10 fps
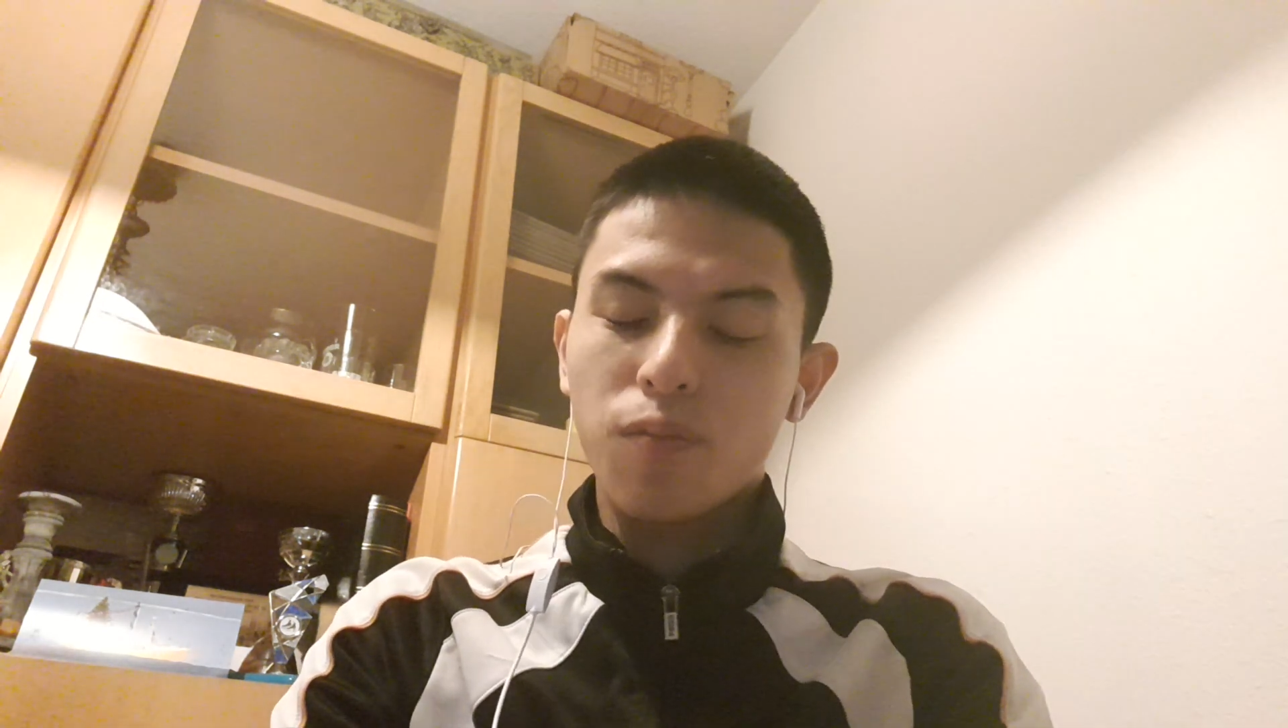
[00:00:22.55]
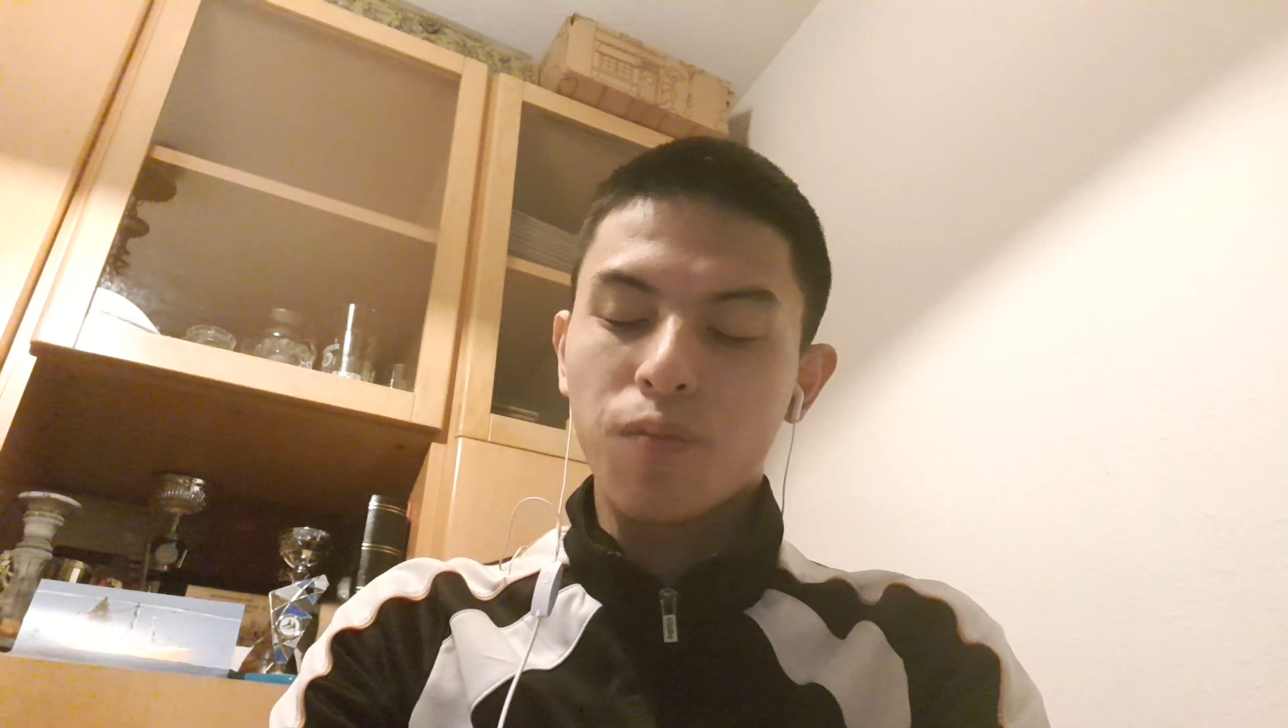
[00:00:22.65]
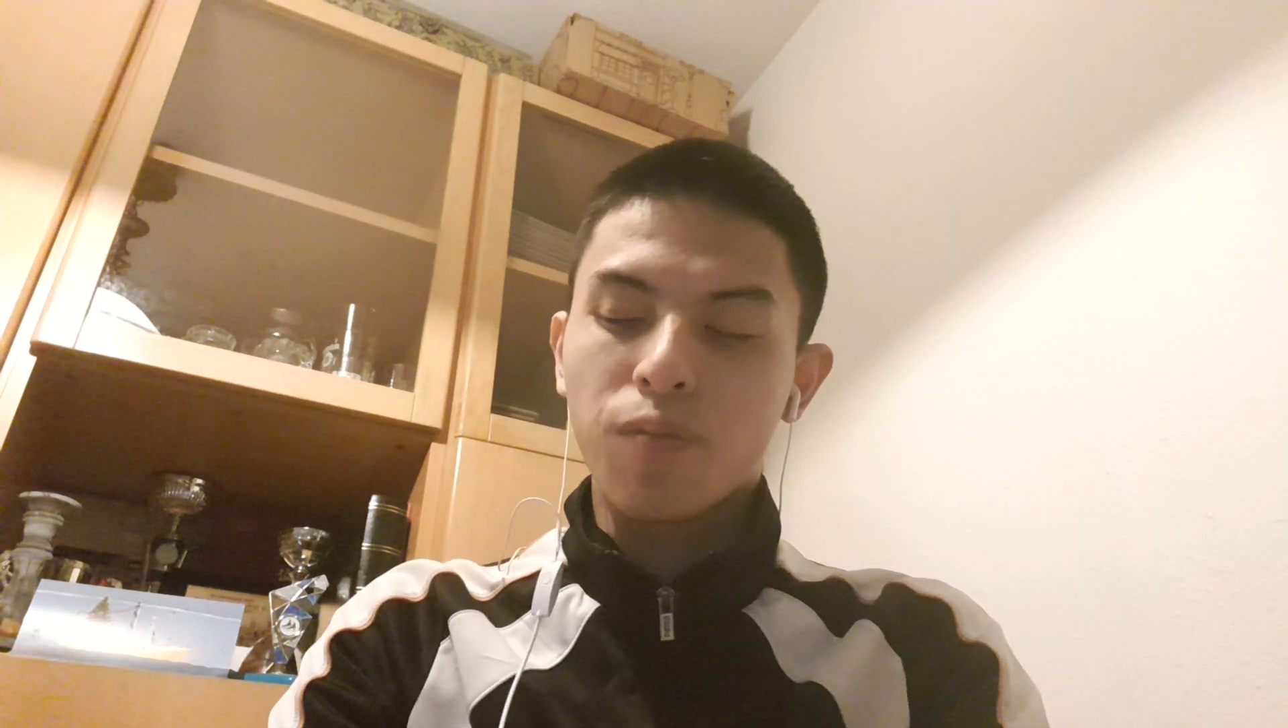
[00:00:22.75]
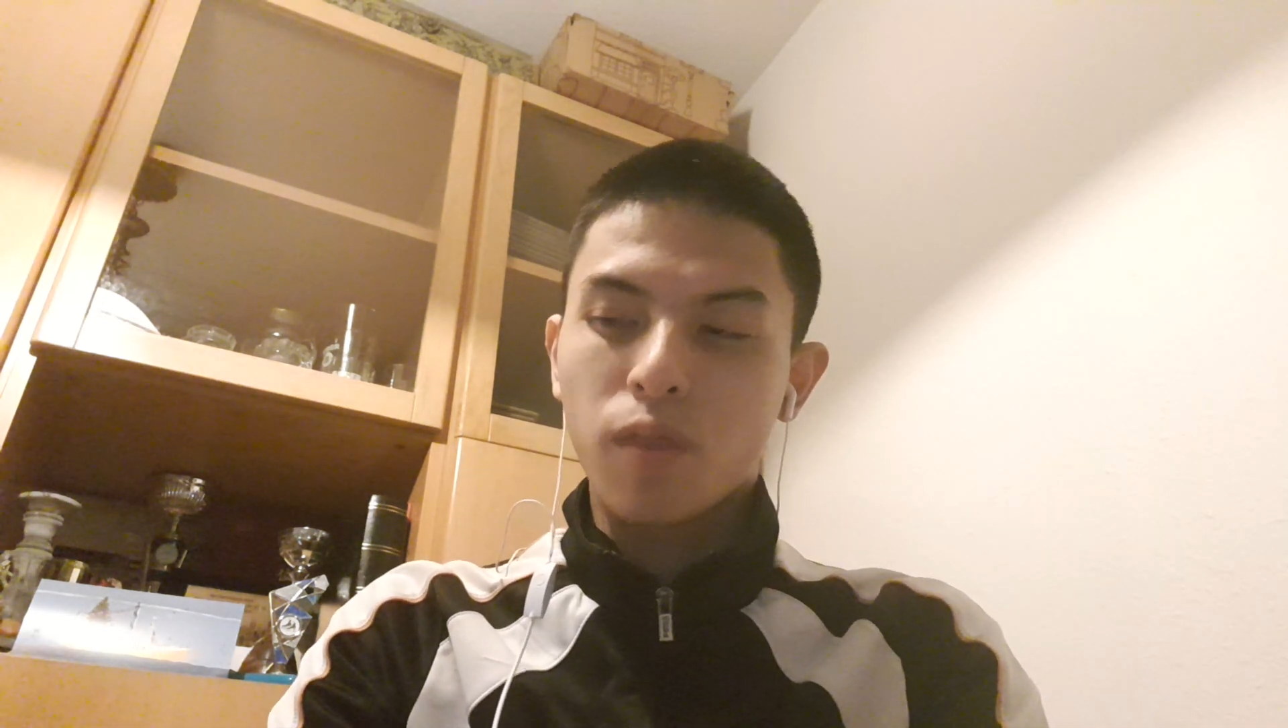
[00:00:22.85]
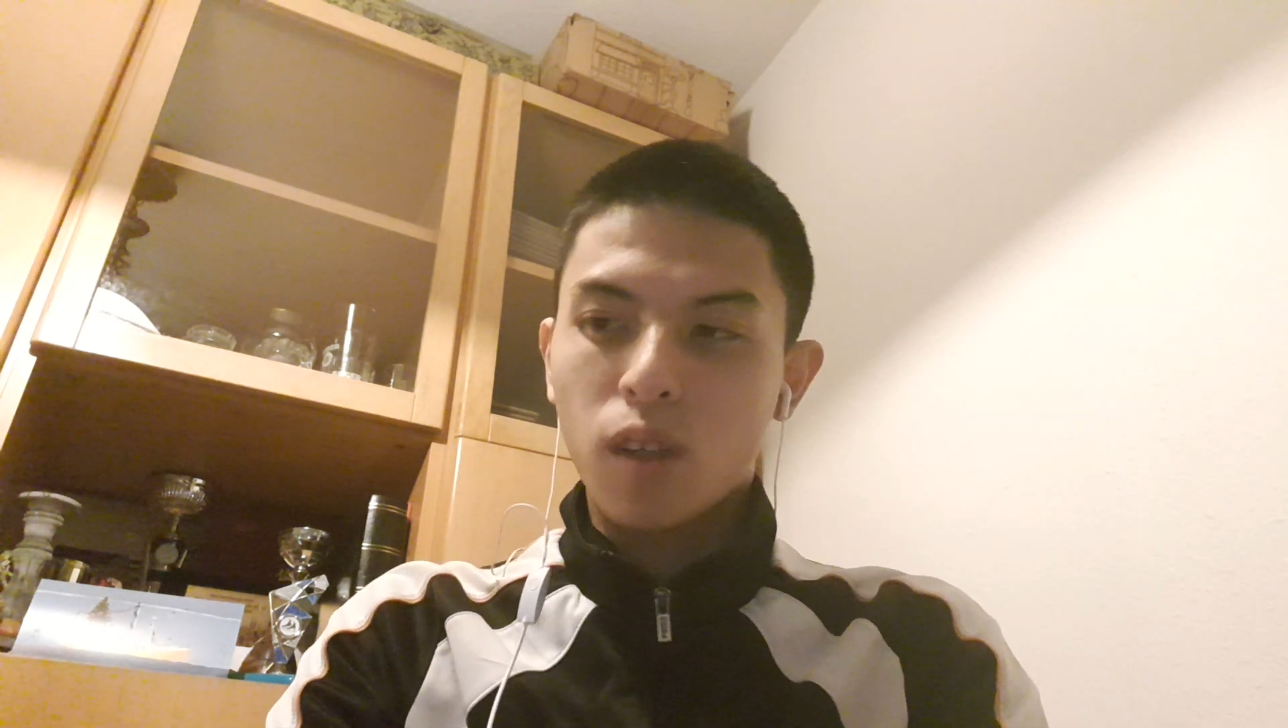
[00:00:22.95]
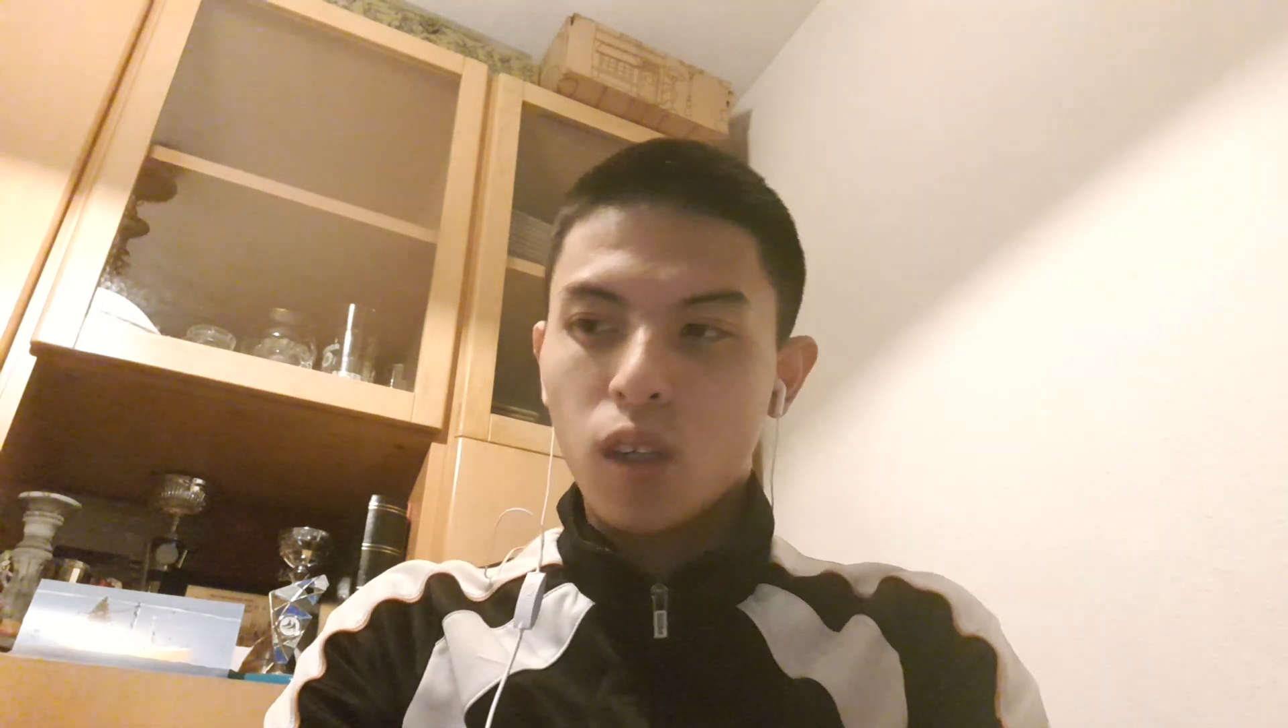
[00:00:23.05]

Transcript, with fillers: うん